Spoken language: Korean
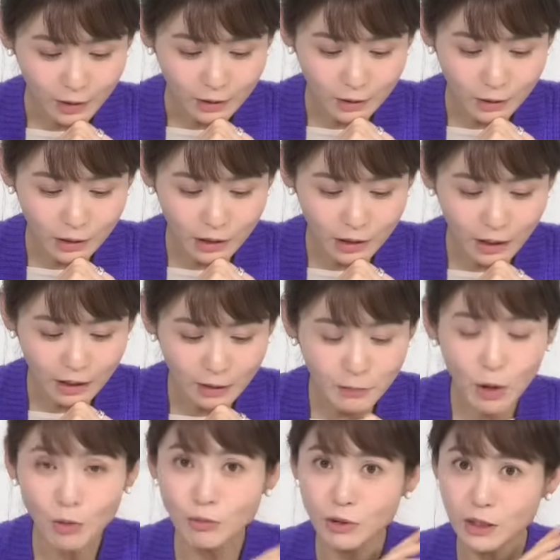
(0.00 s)
그러니까
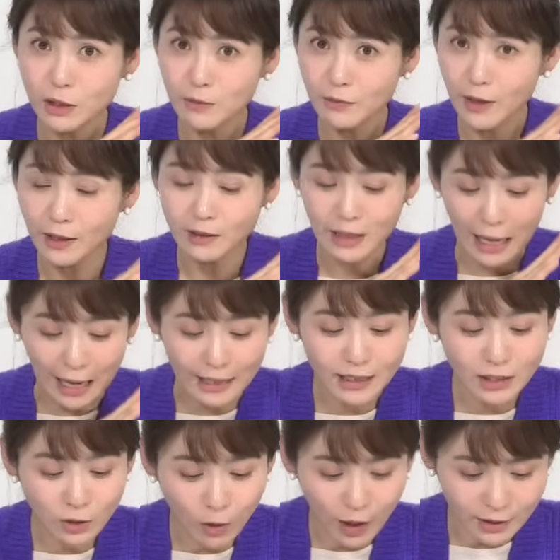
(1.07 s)
이명웅씨 팬은 아닌 것